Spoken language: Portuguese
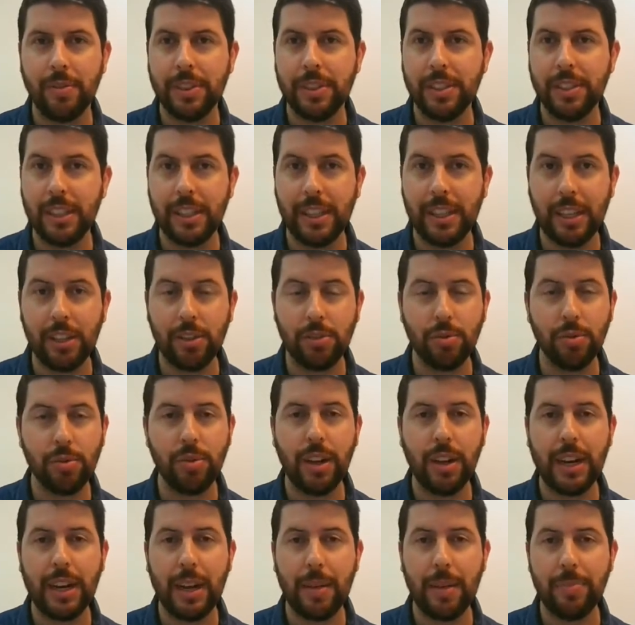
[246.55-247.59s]
Você tem tudo
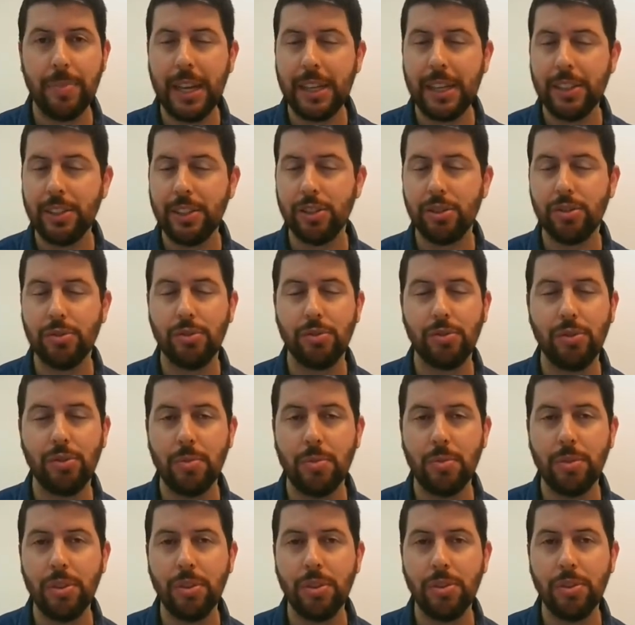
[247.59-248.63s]
na cabeça, estudou
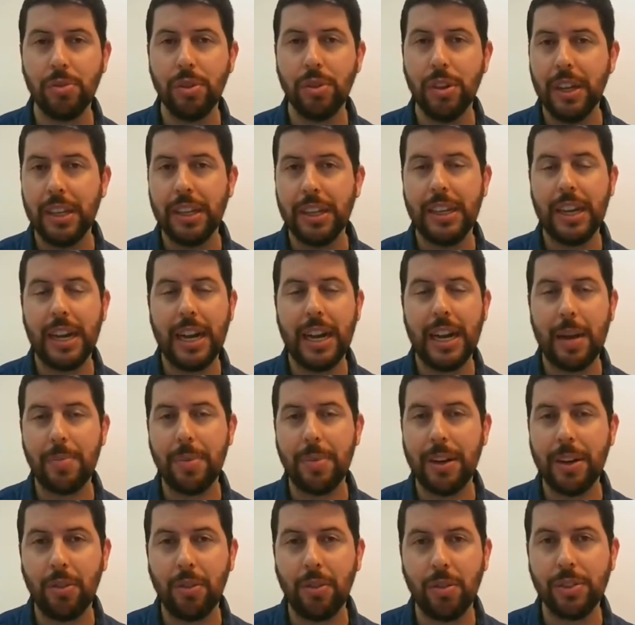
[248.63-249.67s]
muito, e
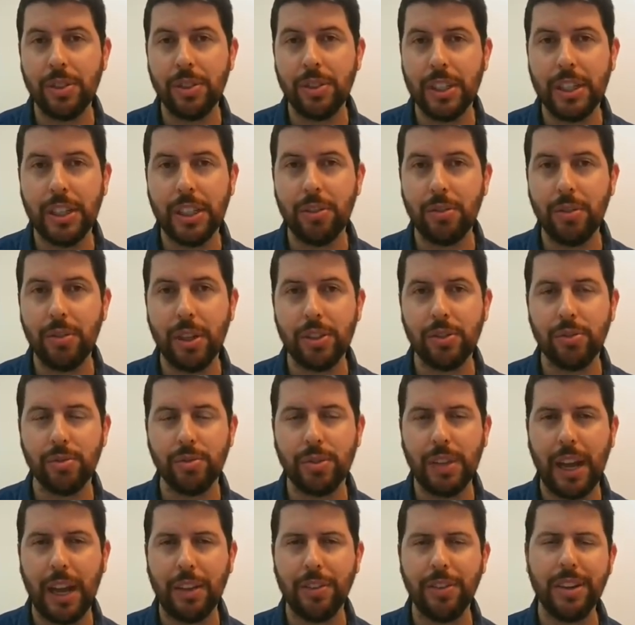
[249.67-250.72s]
acaba não conseguindo o
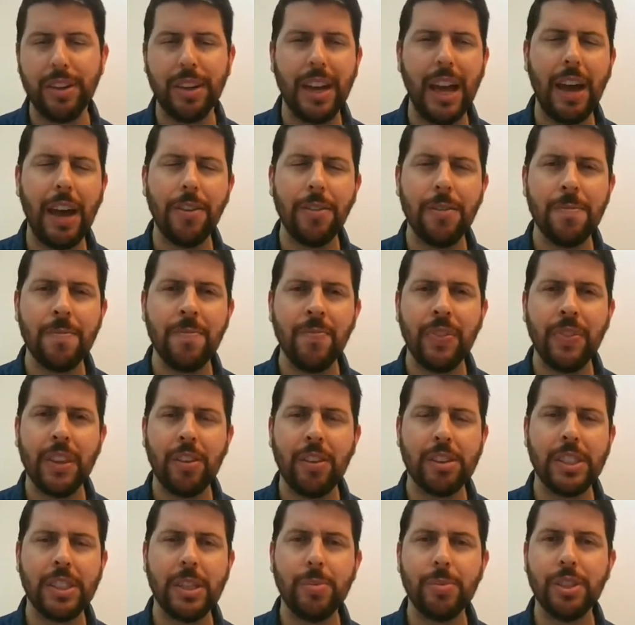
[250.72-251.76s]
resultado. E claro,
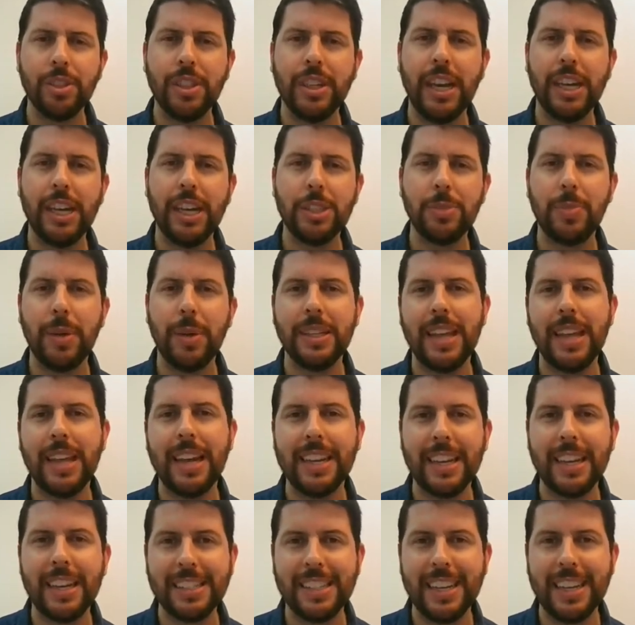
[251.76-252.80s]
nós temos que respeitar
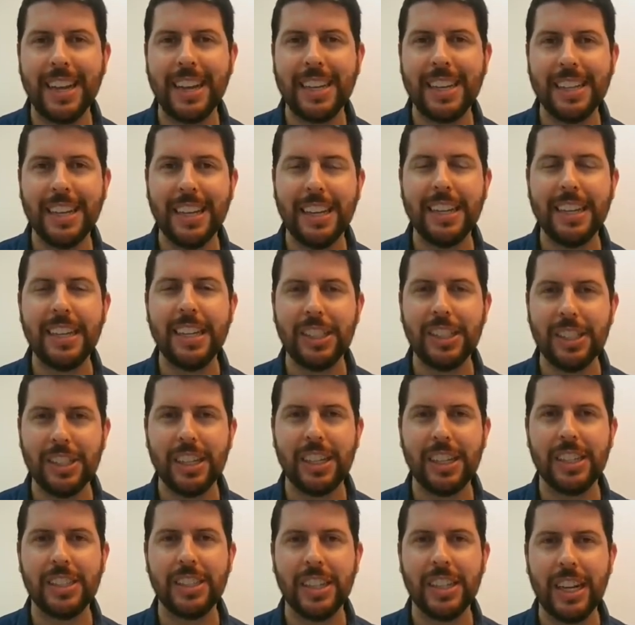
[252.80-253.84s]
aqui as
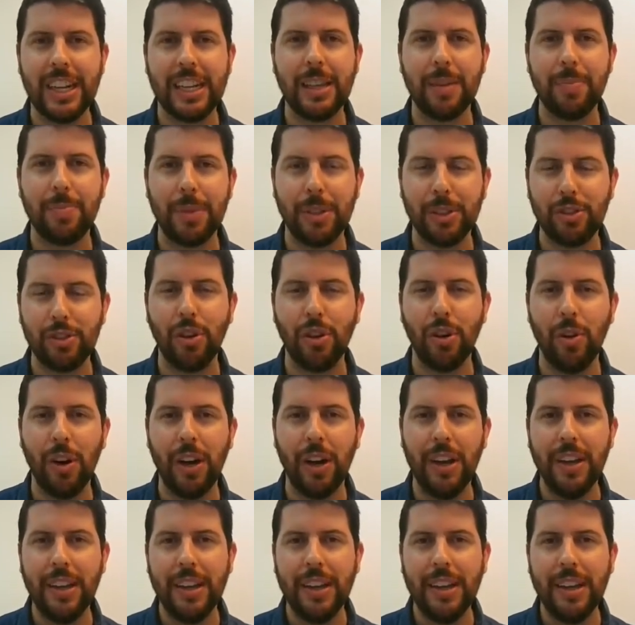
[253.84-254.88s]
características de cada
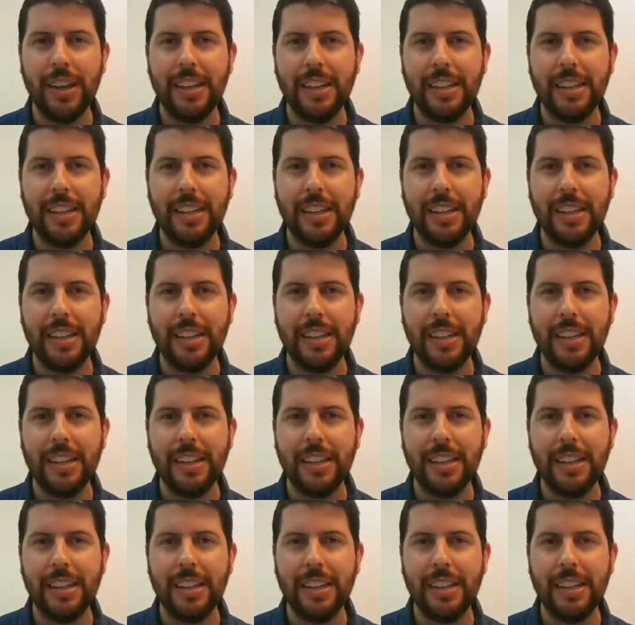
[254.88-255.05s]
pessoa.